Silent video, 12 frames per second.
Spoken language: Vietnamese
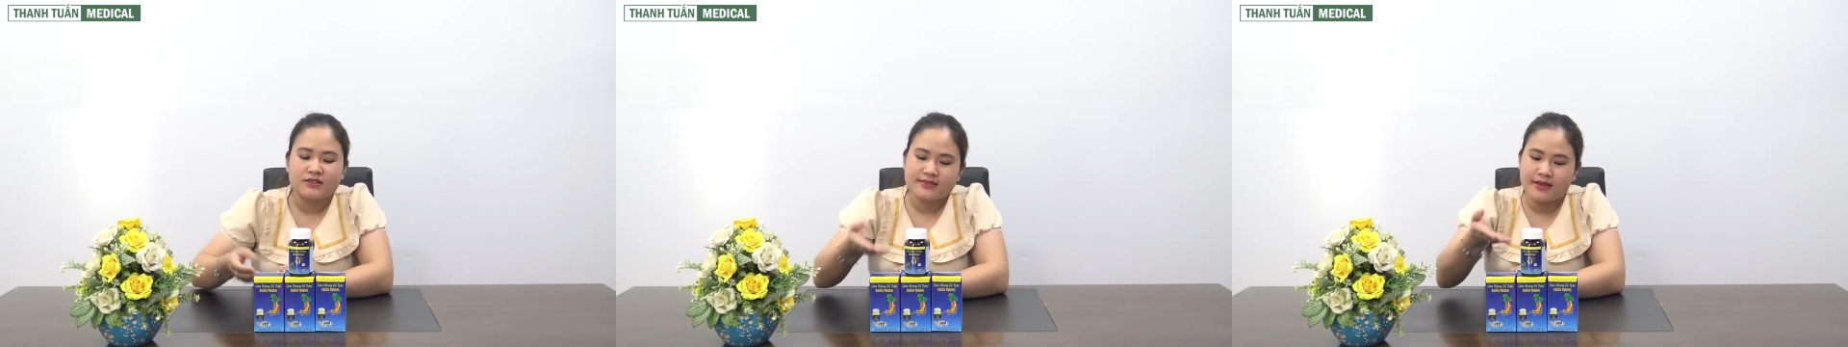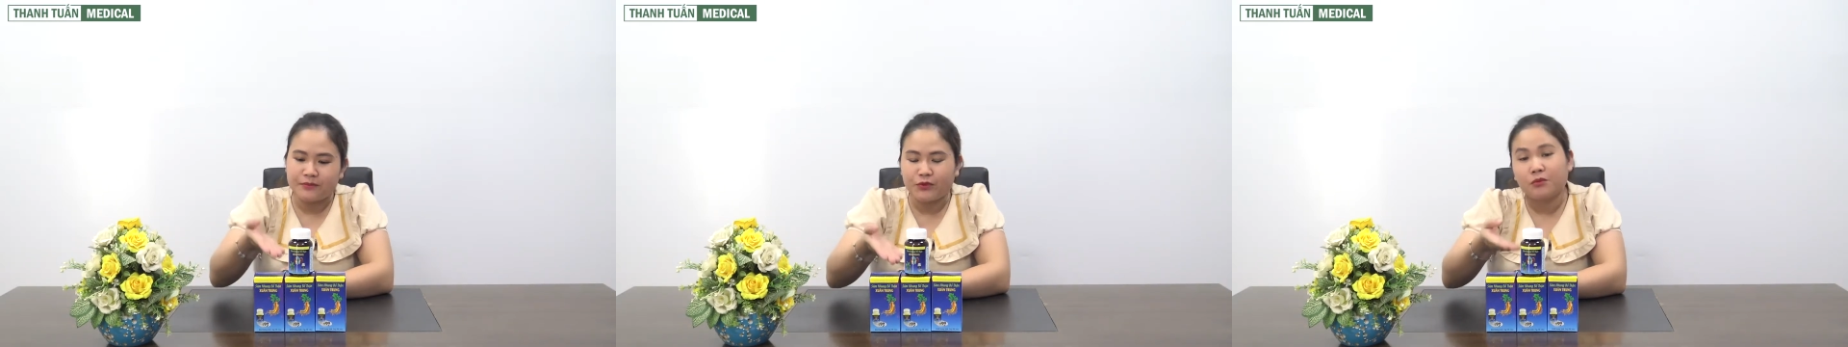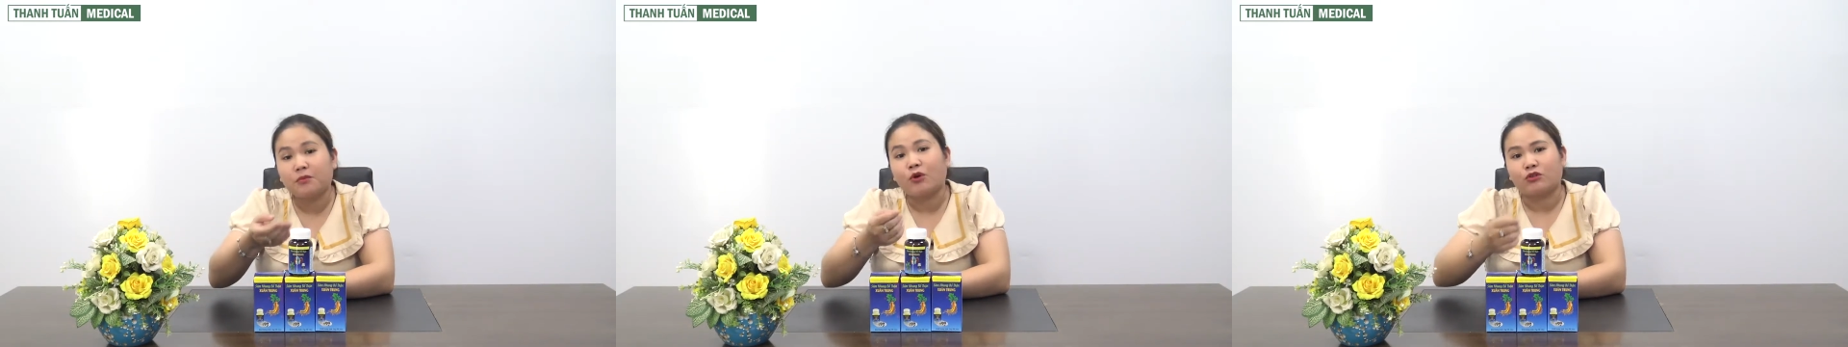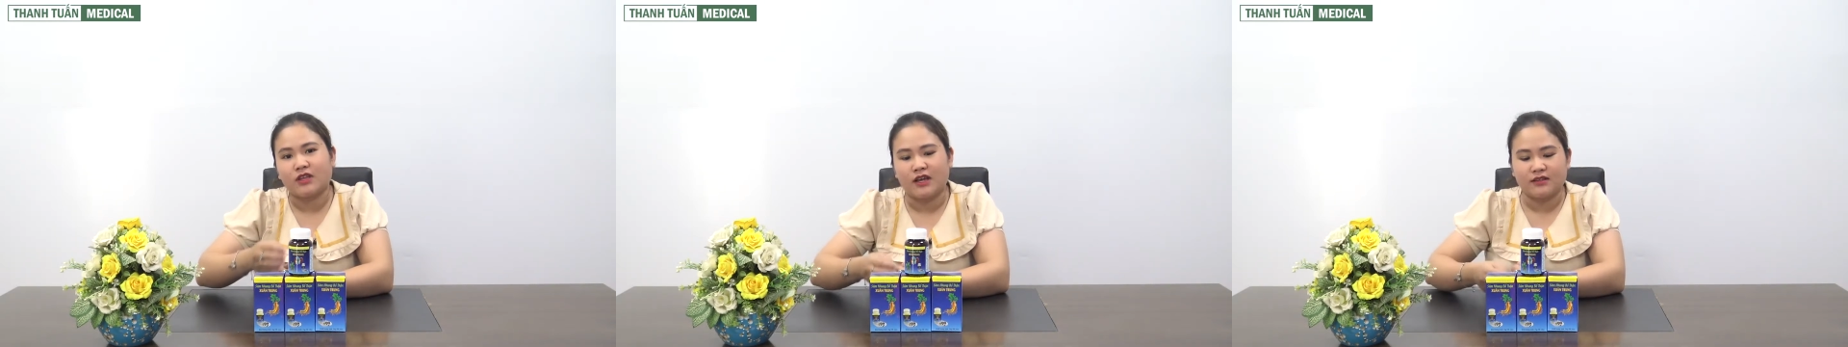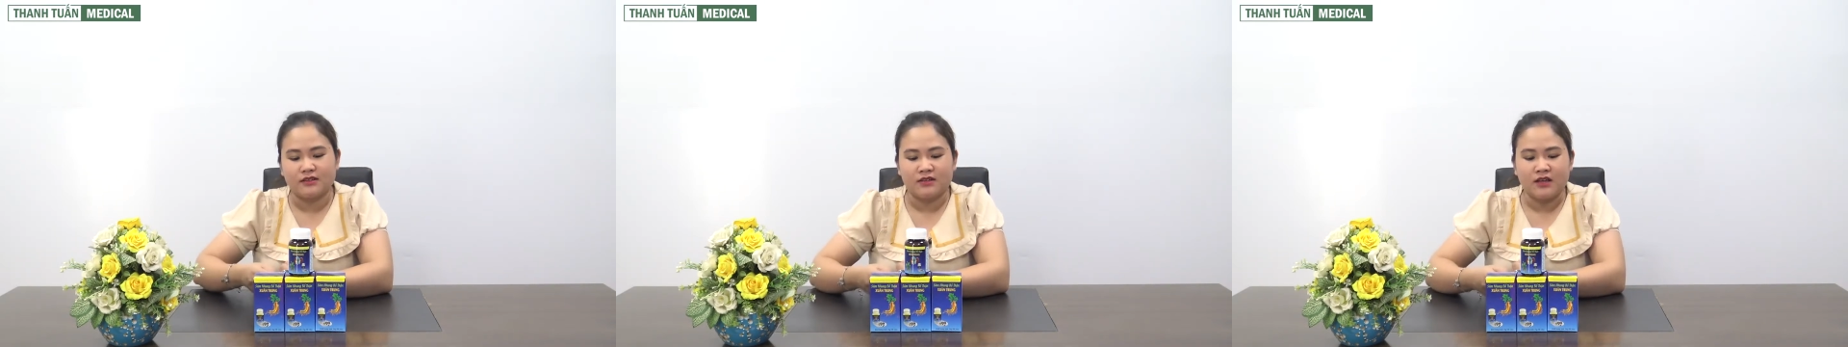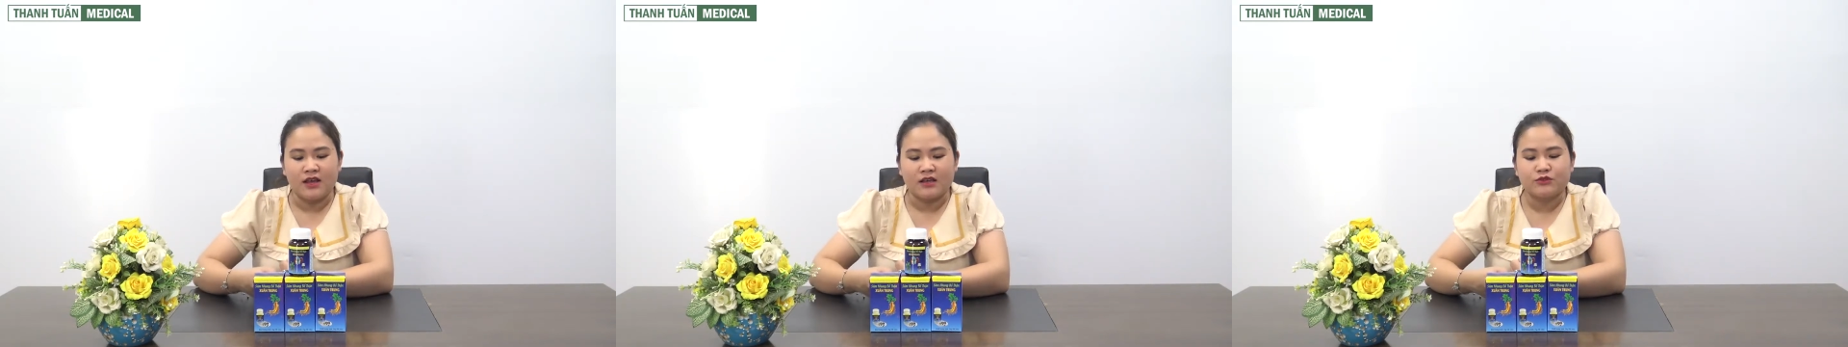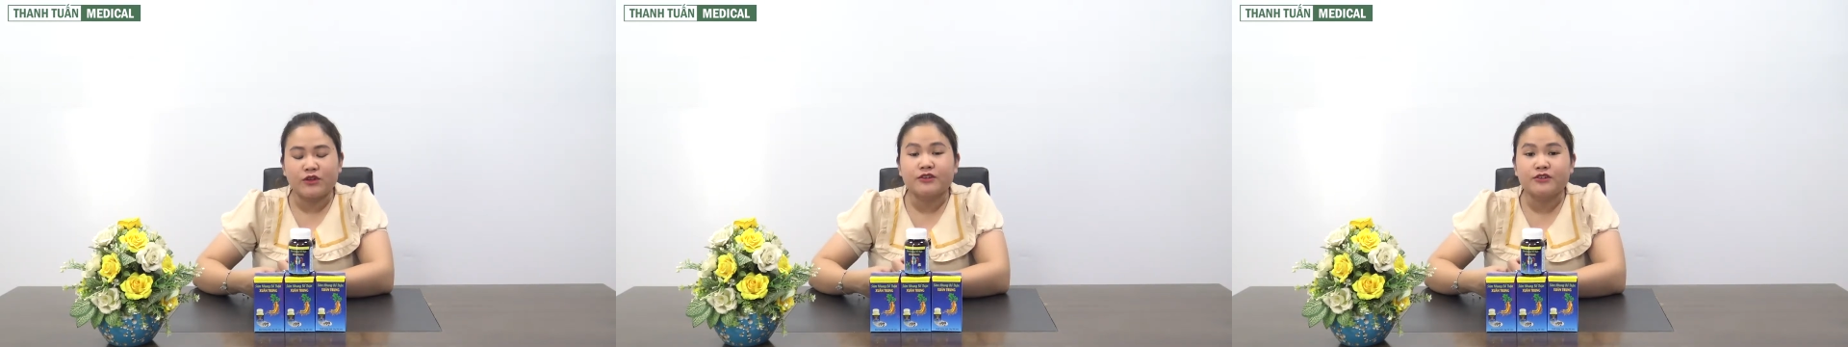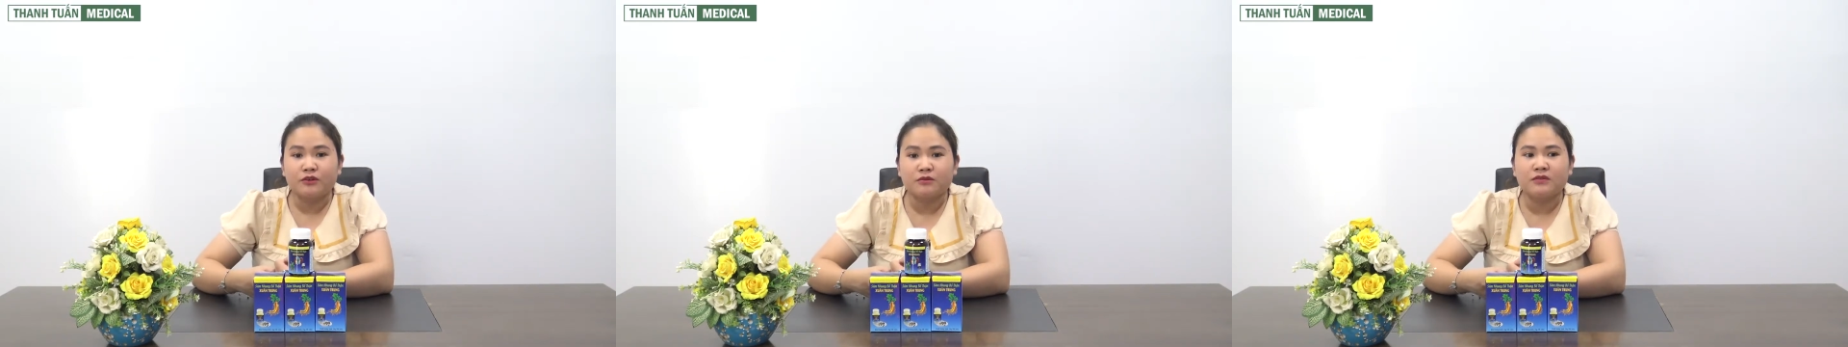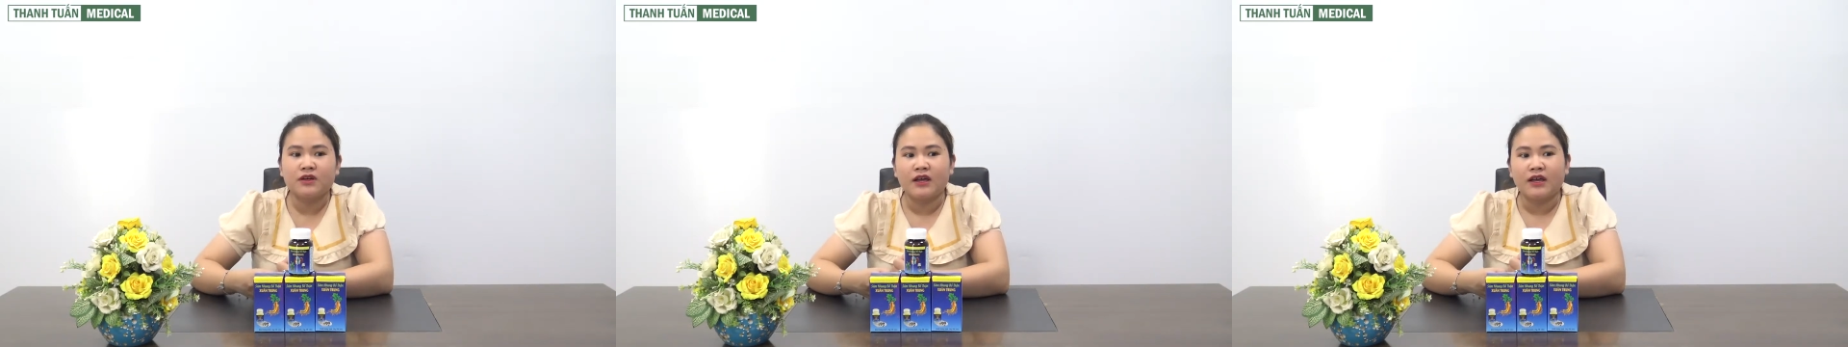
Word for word: sâm nhung bổ thận Xuân Trung.